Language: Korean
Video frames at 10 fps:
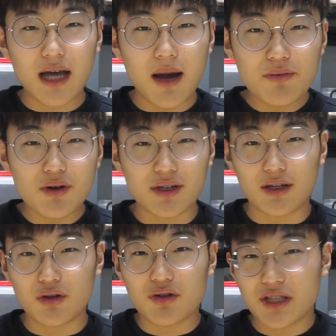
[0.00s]
다음
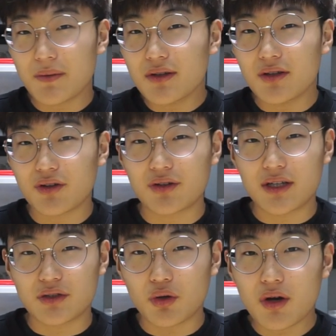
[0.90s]
영상 더 재밌는 영상으로
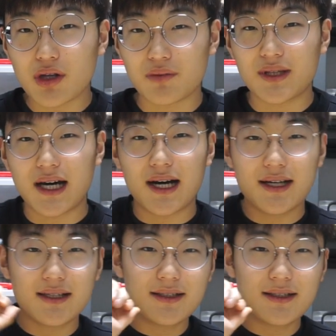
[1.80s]
다시 돌아오겠습니다.